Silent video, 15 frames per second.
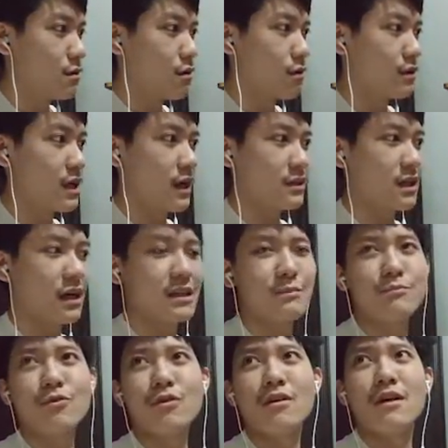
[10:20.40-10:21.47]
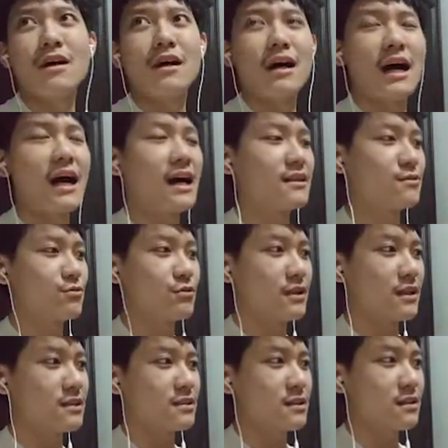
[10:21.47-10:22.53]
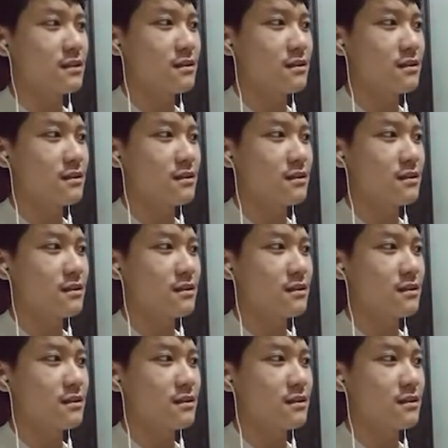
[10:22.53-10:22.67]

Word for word: oke kita ketemu hantu ya guys